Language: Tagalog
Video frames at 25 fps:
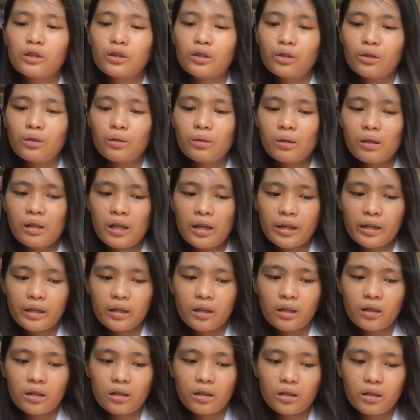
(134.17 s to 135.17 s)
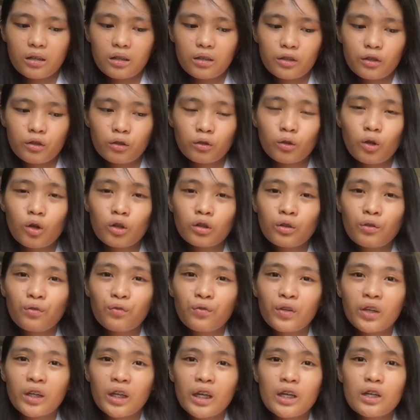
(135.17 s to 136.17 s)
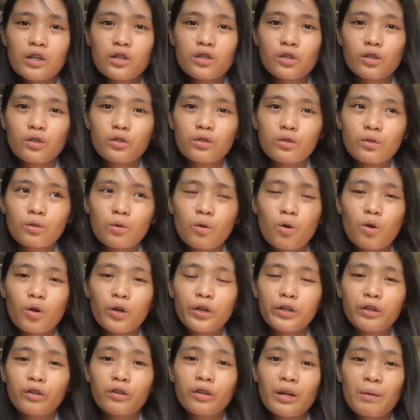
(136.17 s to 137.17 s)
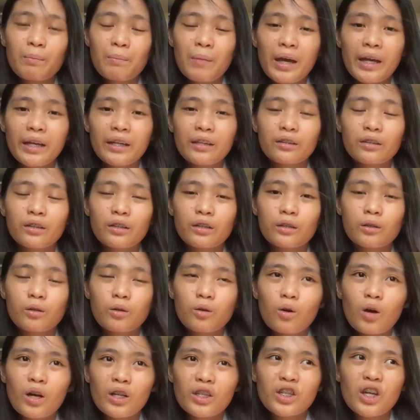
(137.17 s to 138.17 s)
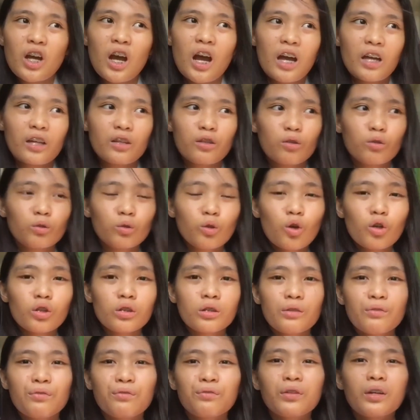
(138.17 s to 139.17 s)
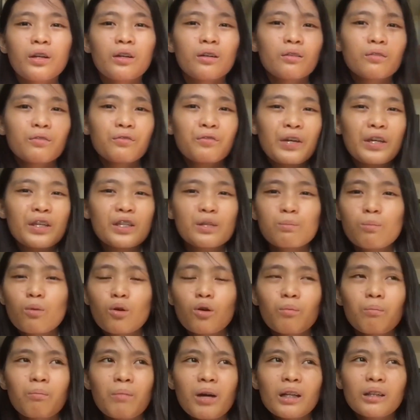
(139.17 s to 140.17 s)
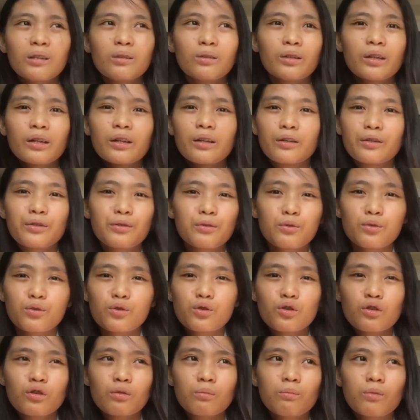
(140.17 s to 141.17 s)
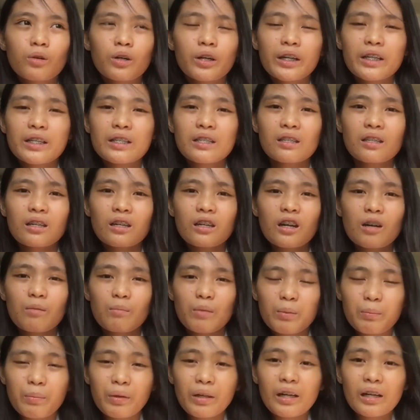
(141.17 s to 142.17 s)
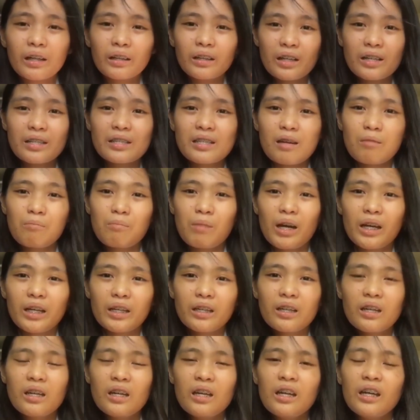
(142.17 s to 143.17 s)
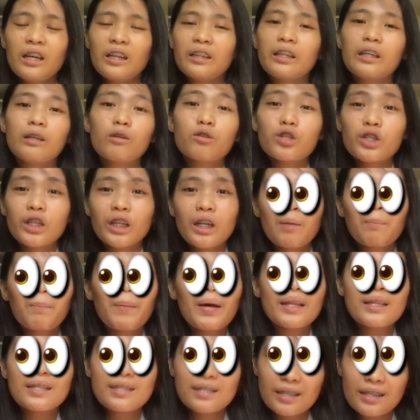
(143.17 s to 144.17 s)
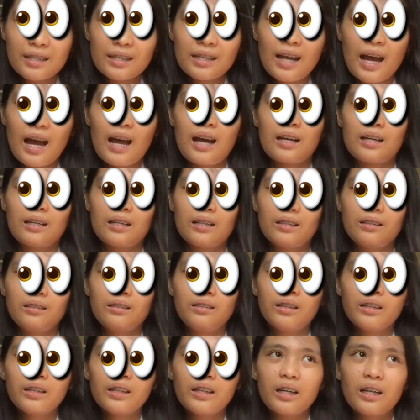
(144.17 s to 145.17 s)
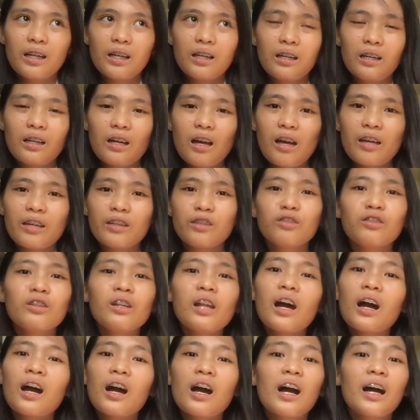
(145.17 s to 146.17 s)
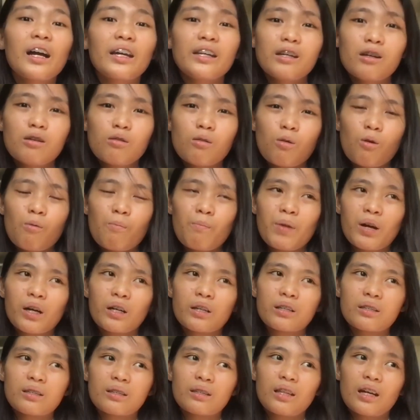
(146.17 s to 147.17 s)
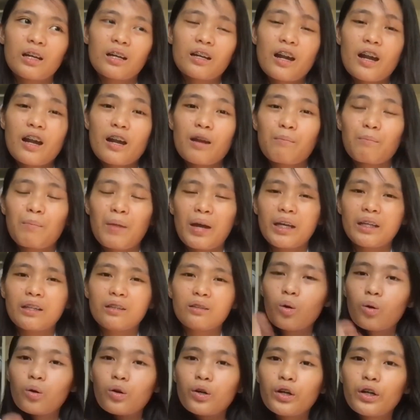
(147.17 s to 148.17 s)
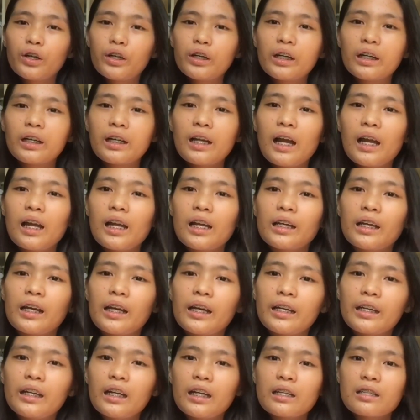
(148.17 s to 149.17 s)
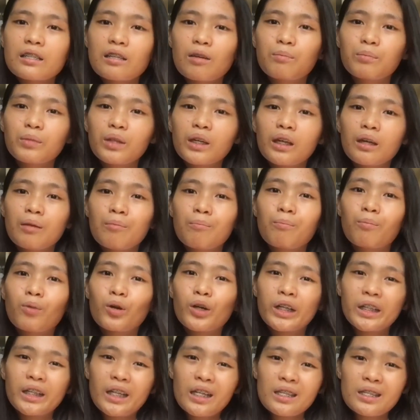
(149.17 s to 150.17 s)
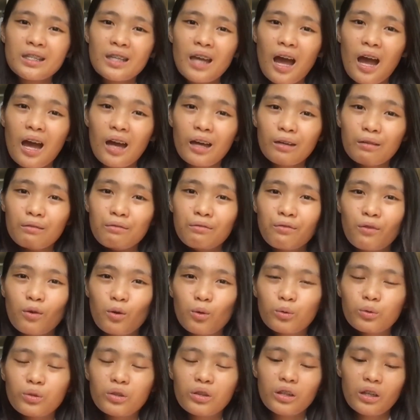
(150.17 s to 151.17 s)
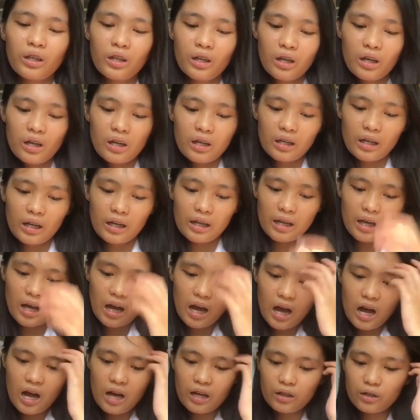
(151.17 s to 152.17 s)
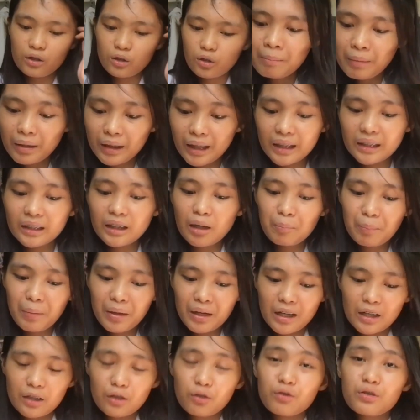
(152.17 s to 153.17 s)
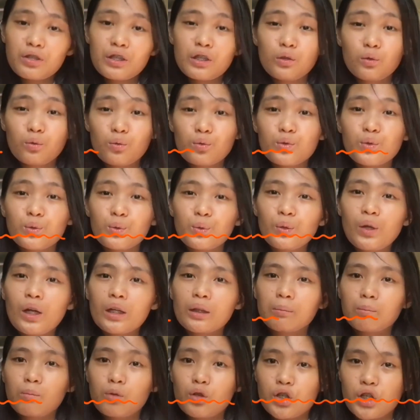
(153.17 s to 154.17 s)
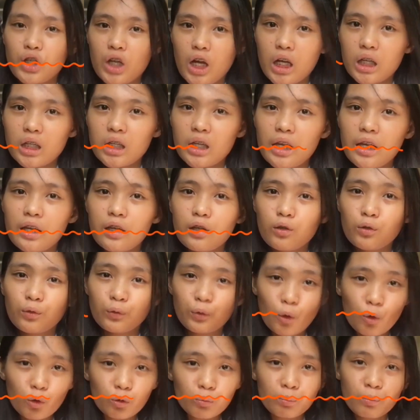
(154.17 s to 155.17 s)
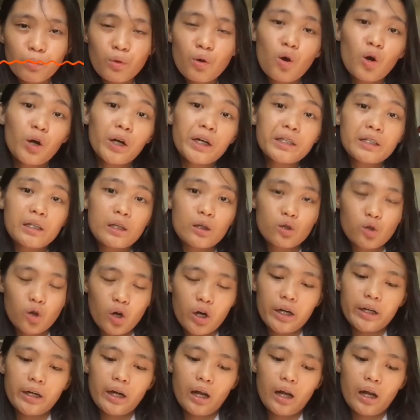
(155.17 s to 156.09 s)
ano, like, yung notifications ko or yung reminder ko at saka yung notif ng Facebook man or YouTube or Instagram ay eh, biglang nagsabay, hindi ko siya napansin kagad. Kaya ay yun lang ang ayaw ko pag nagre-remind or naglalagay ng something important sa aking phone. Kaya ayun, maganda pa rin yung sinusulat mo siya sa iyong notebook or sa